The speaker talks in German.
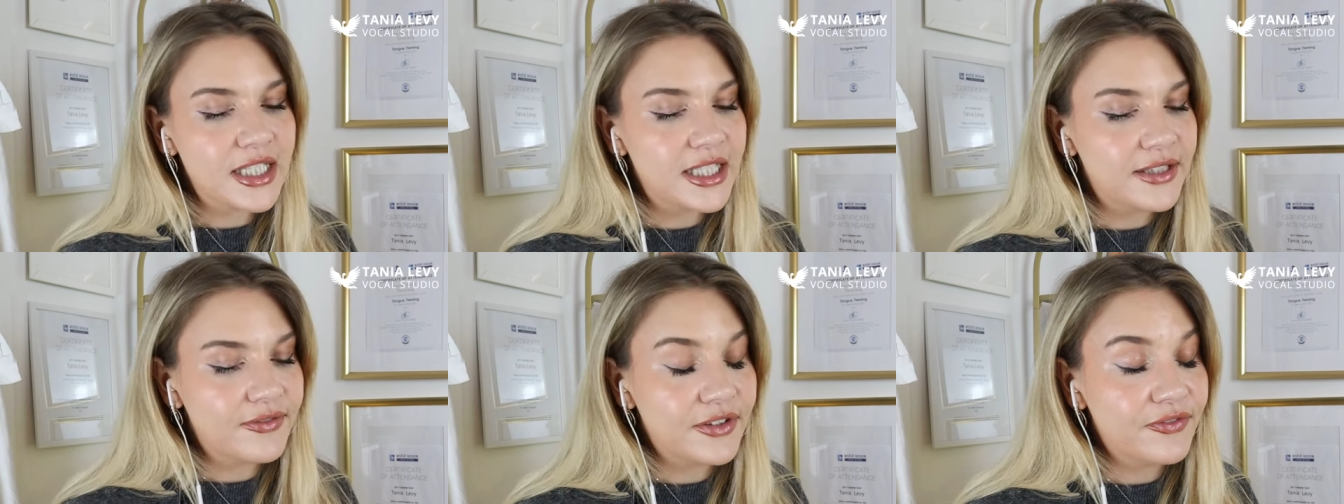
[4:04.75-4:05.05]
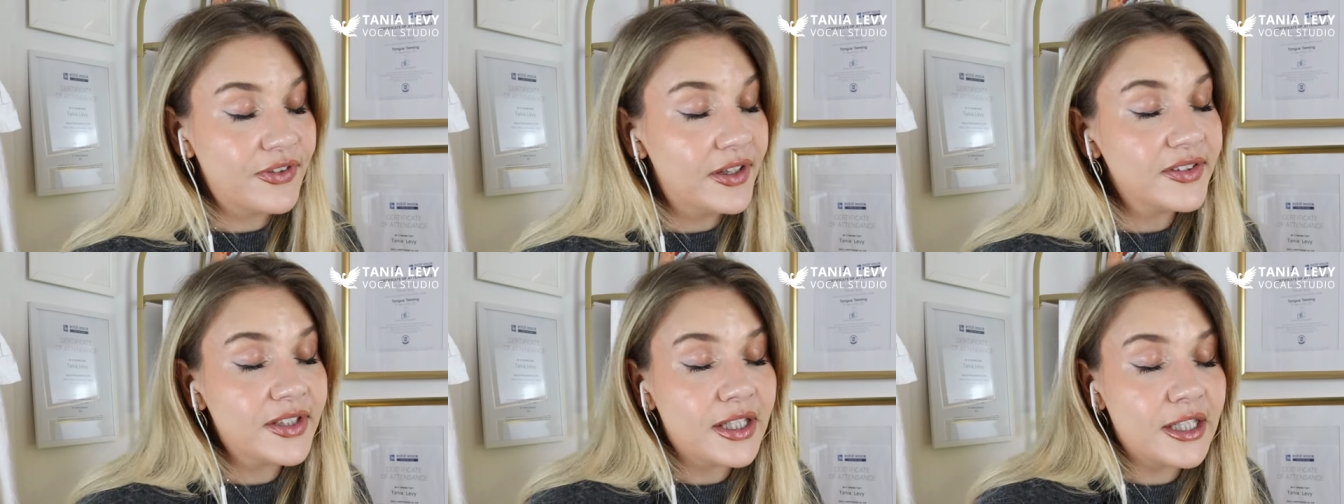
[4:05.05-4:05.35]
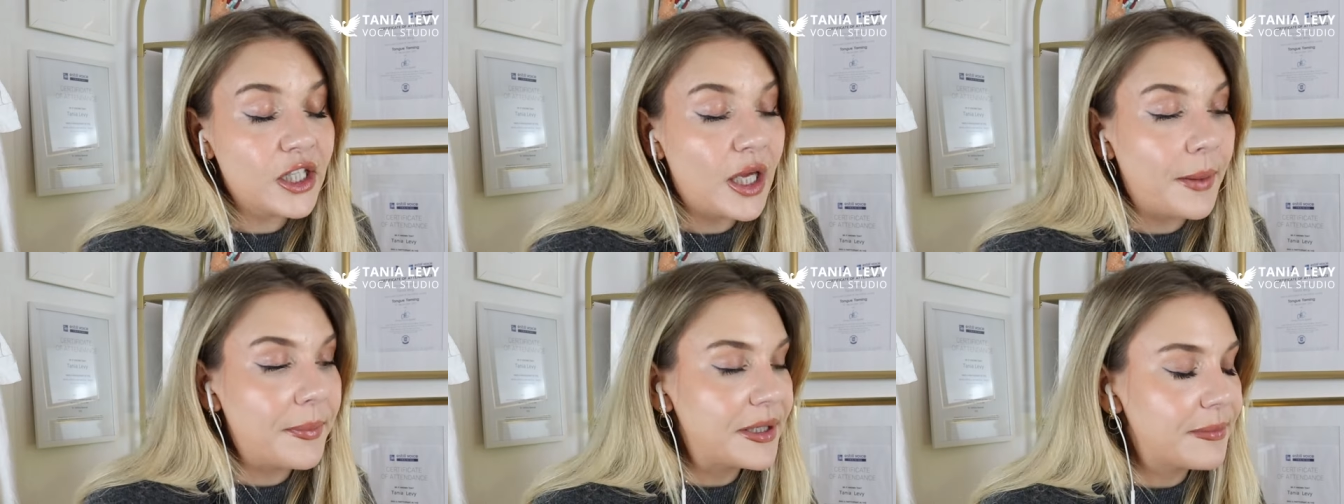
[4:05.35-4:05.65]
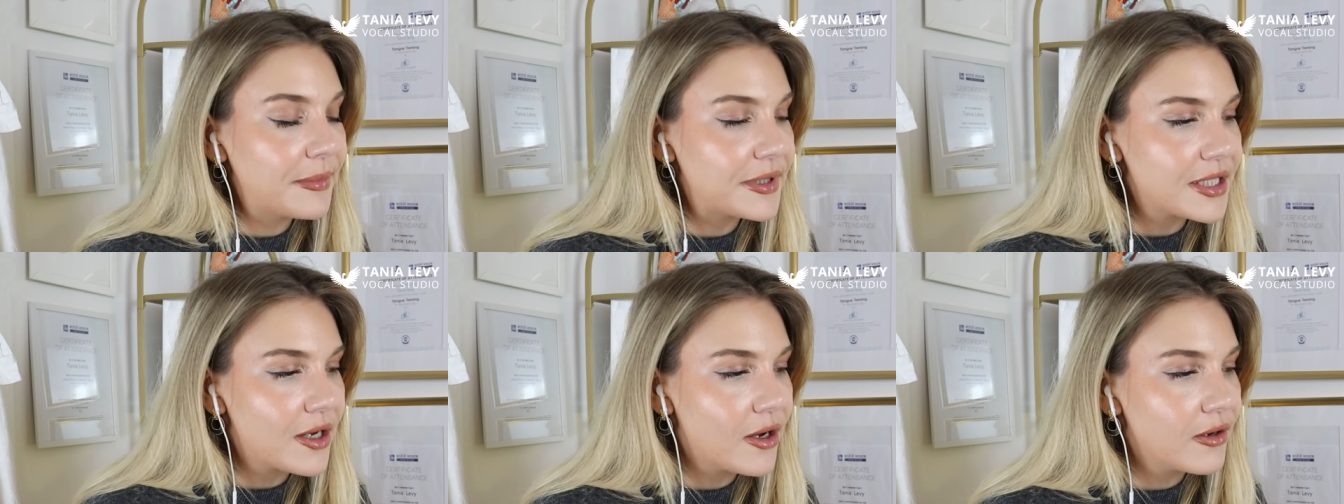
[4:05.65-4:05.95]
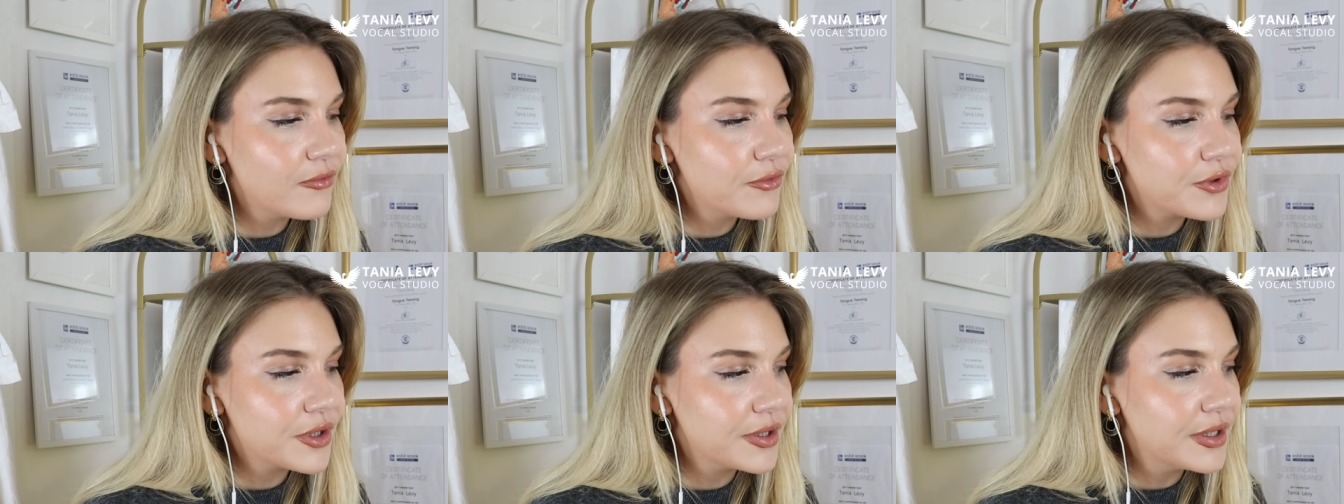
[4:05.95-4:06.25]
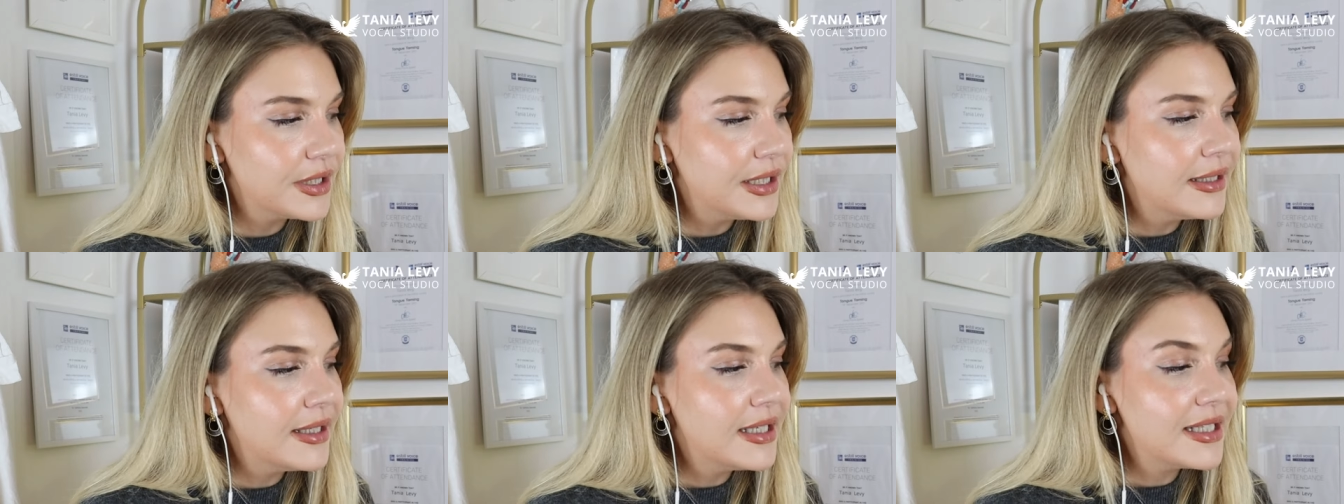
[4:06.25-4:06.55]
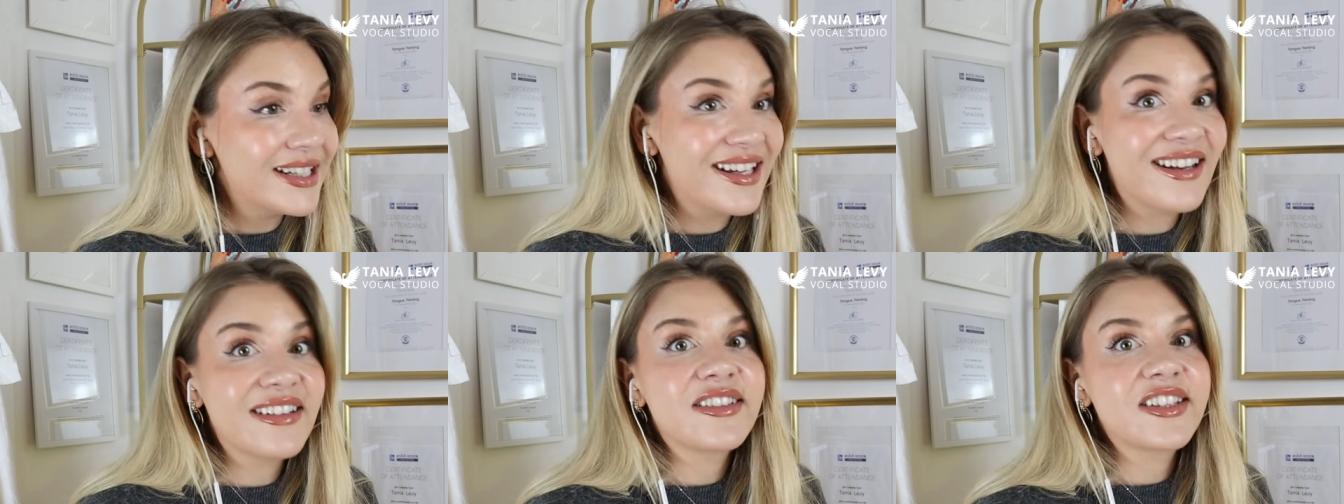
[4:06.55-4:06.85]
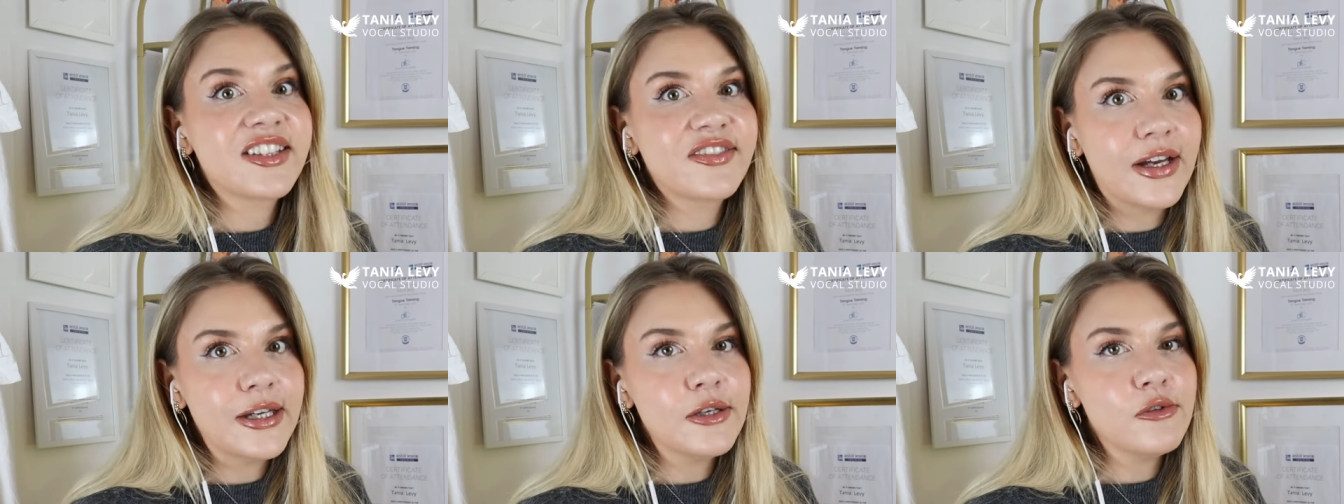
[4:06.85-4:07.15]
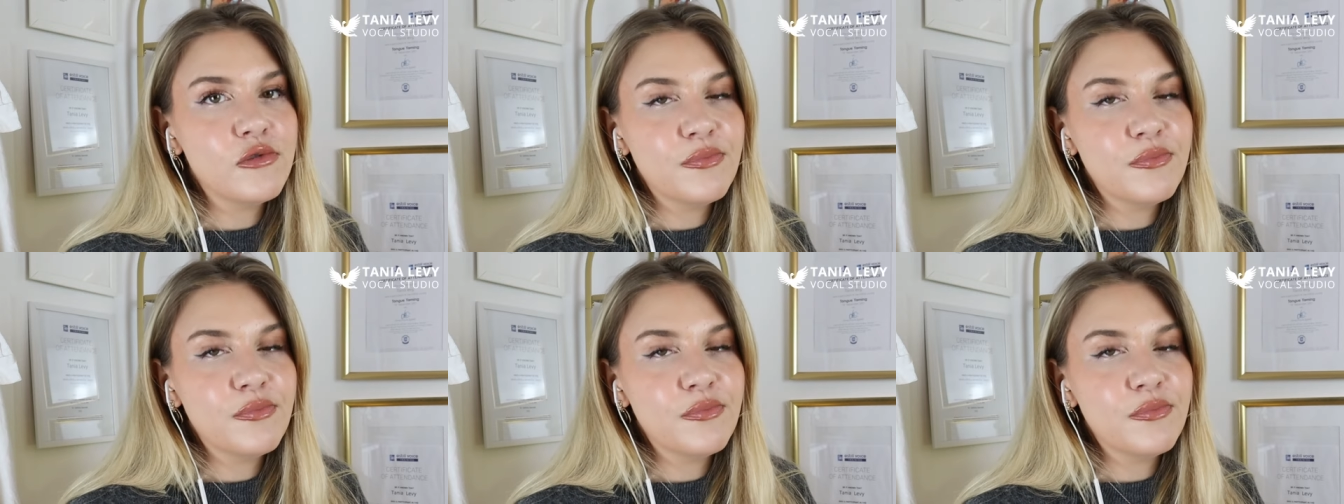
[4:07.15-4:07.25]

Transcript: Ich, ich weiß gar nicht, ob ich mir trauen würde, nach zwei